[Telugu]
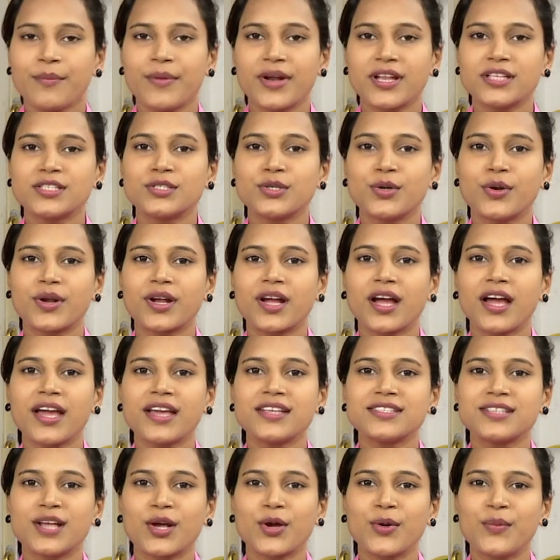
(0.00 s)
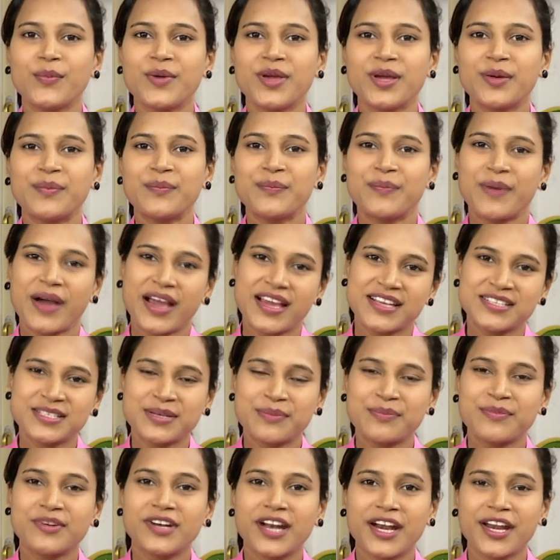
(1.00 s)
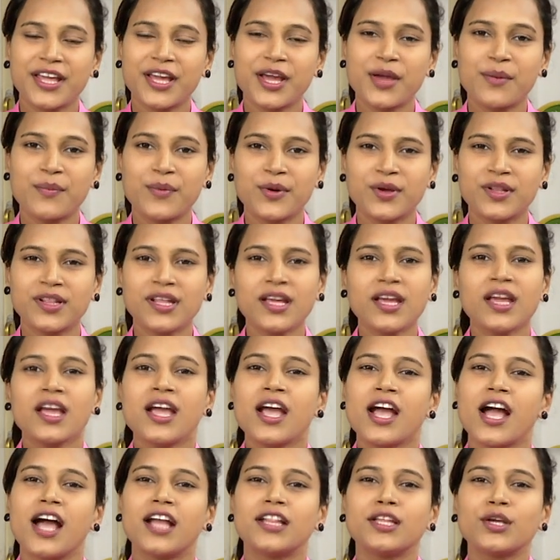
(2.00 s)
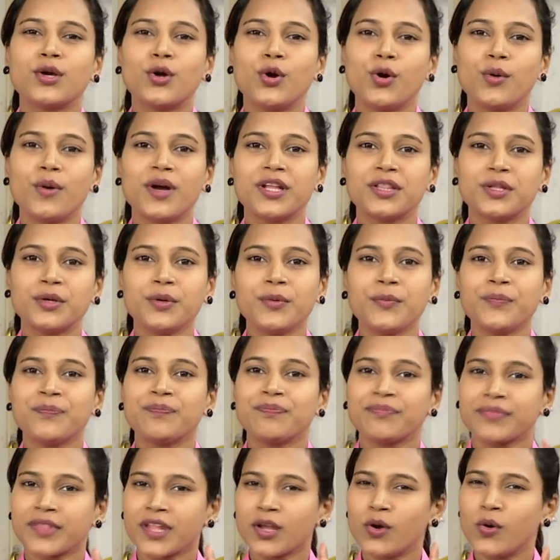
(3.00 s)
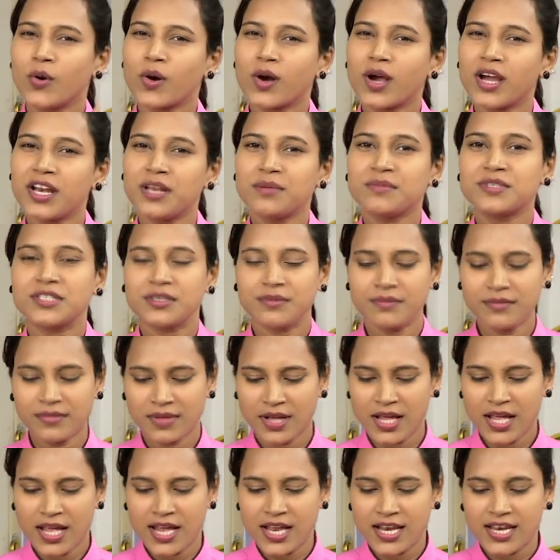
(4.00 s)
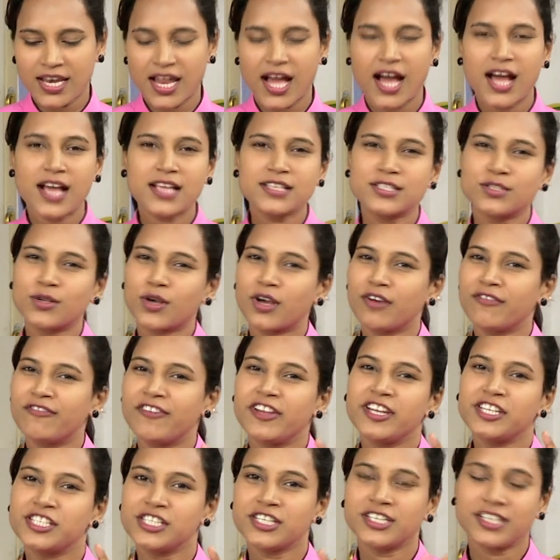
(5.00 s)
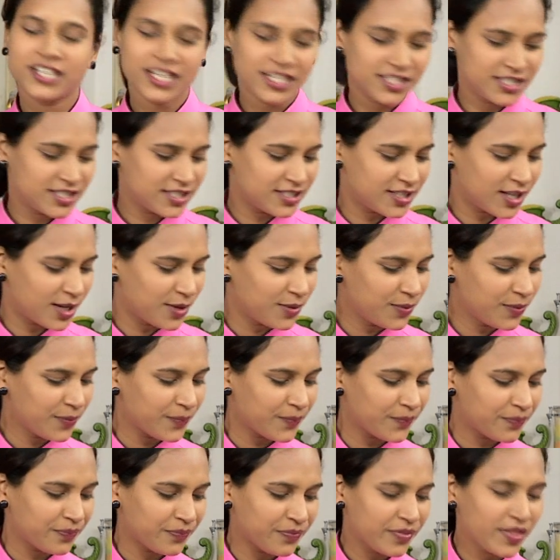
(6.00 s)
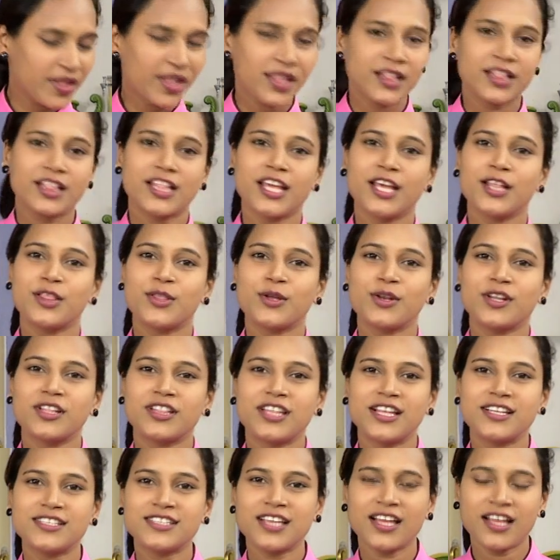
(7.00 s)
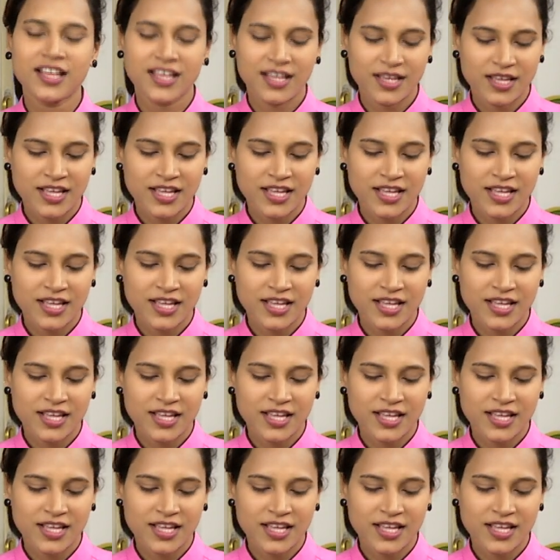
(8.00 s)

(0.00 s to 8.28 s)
మన సొరకాయ సగ్గుబియ్యం పాయసం రెడీ అయిపోయింది అది కోవాతో ఒక్క నిమిషం లాస్ట్ ఒక ఫినిషింగ్ టచ్ ఇస్తాను దేంతోనో తెలుసా